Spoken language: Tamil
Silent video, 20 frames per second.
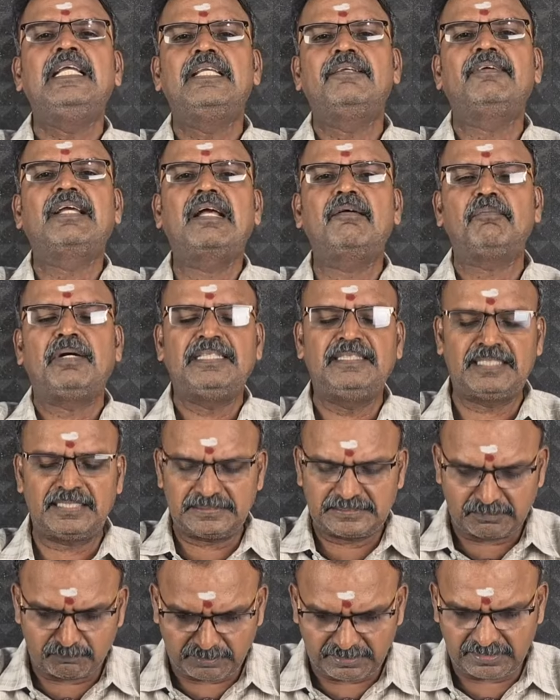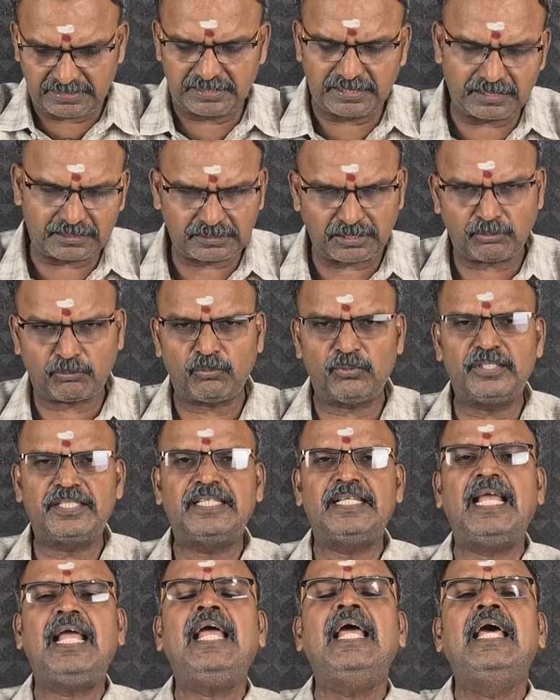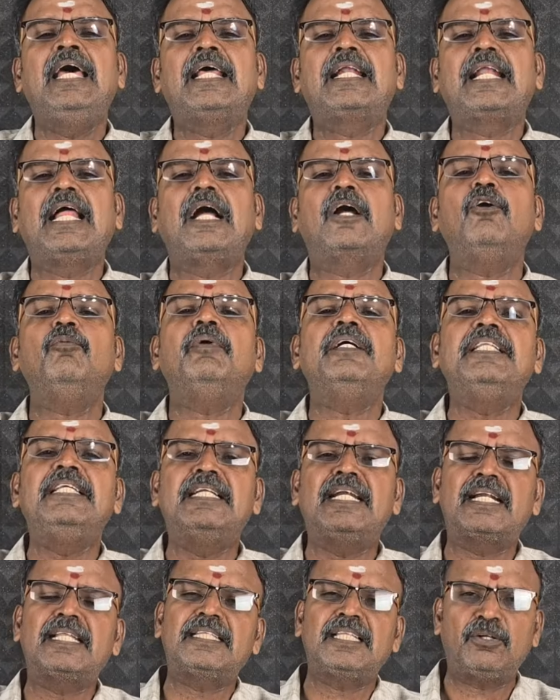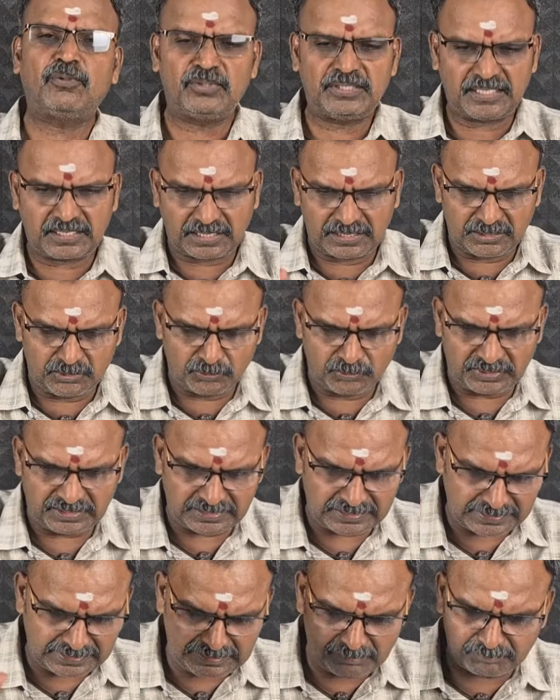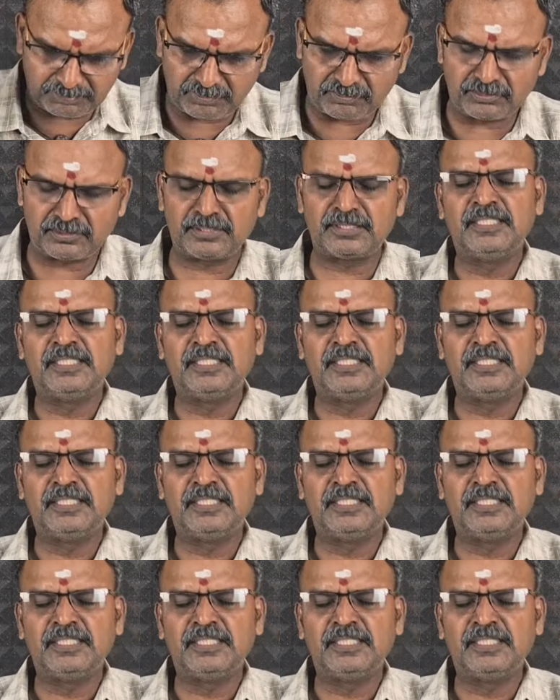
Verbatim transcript: இவங்க மந்திரி சபையில் இருக்கக்கூடிய ரகுபதி நடத்தக்கூடிய கல்லூரியிலே இப்போ